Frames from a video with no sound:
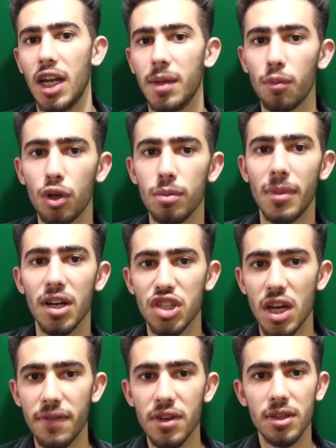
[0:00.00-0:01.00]
يعني ممكن ما
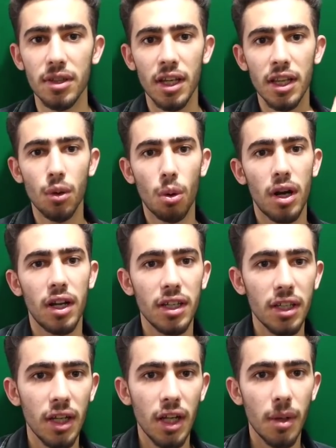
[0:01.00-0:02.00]
شايفين يلي
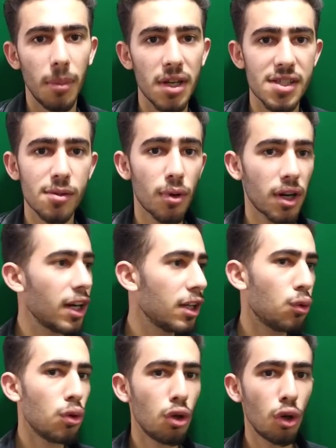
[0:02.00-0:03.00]
وراي بس اللي وراي
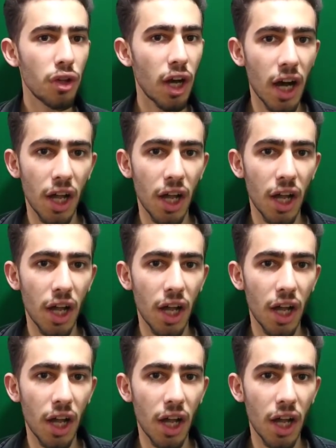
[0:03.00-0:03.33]
هو لون